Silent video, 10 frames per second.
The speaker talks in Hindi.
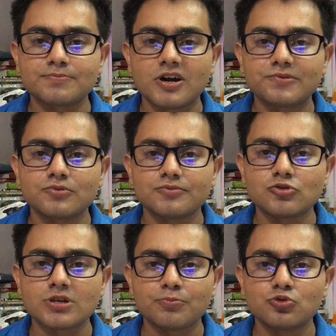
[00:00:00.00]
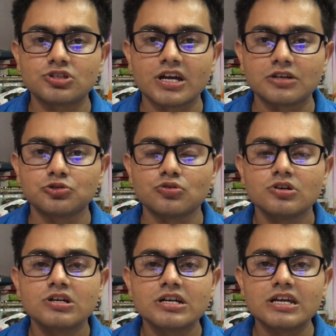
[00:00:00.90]
स्मार्टफोन में सब कुछ है जो
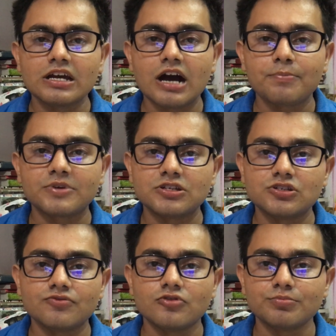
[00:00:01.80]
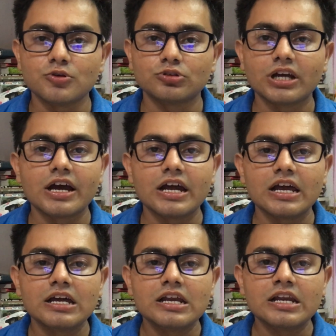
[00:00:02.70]
एक आपके जियो फ़ोन में होता है
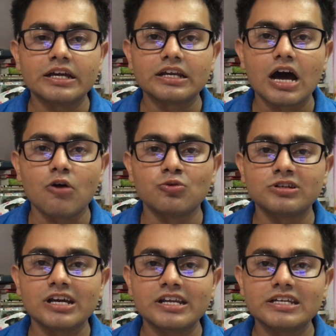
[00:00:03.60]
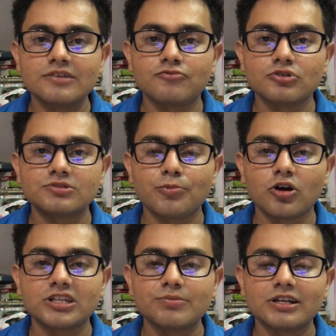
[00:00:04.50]
लेकिन हाँ उनके लिए ये फ़ोन
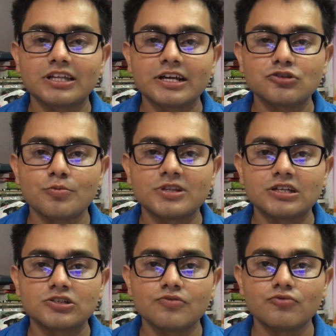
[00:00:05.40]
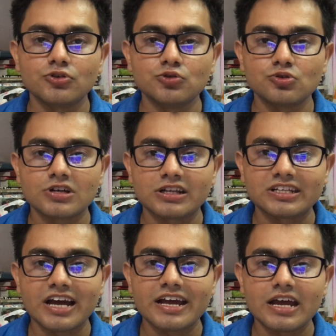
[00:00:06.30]
बहुत ही बेहतर है जो अभी तक जियो फ़ोन यूज़
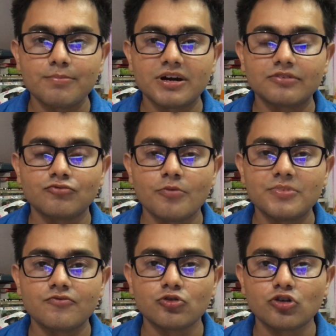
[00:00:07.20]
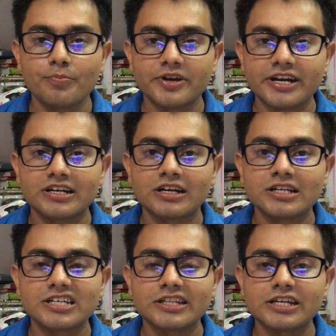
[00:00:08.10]
करते आए हैं बट वो अपने फ़ोन को अपग्रेड करना
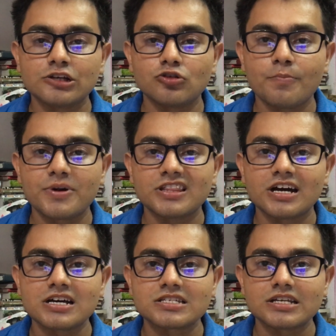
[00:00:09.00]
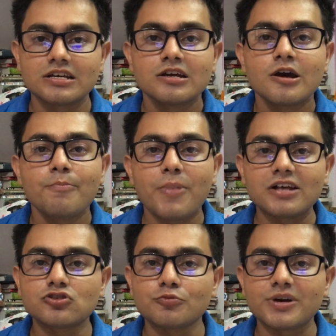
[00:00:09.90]
चाहते हैं तो आप पंद्रह अगस्त से
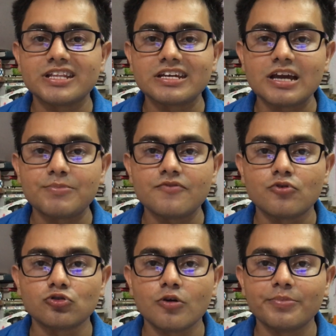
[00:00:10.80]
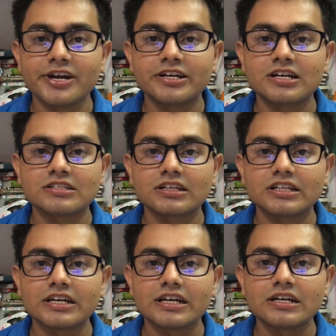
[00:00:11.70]
पाँच सौ रुपये दे के अपने फ़ोन को अपग्रेड कर
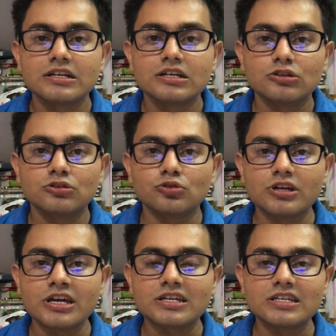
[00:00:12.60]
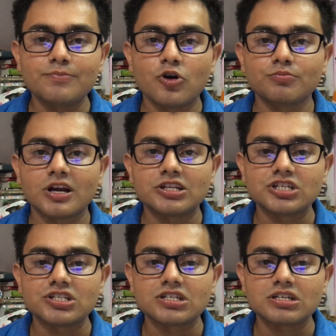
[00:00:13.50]
सकते हैं तो एक ये बहुत बड़ा
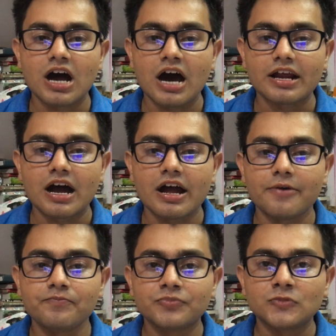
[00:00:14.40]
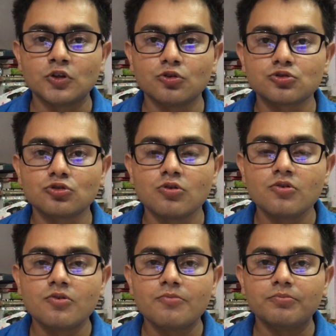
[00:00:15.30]
चेंजेस आ रहा है तो दोस्तों
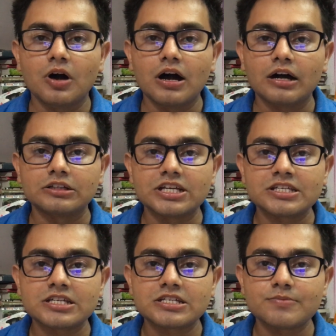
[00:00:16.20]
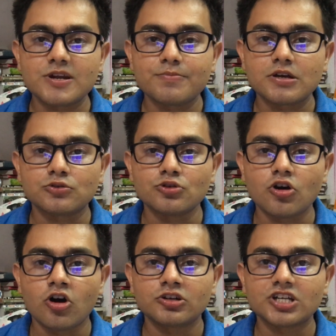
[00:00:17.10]
जैसे जैसे मेरे पास कोई
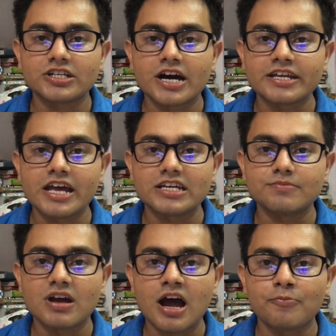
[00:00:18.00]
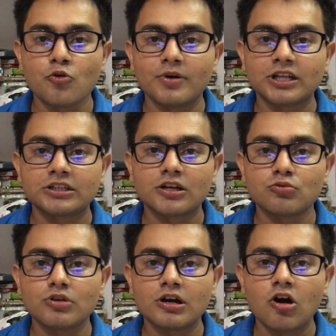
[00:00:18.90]
और जानकारी आएगी मैं आपको बताता
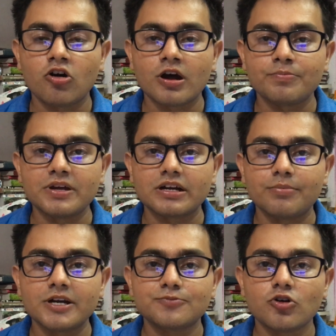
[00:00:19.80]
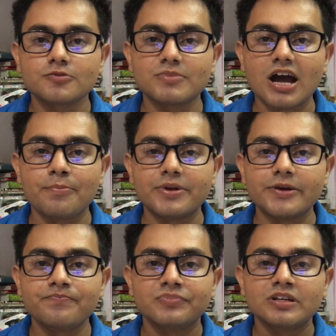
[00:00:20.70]
रहूँगा और अपने कमेंट्स बॉक्स में अपने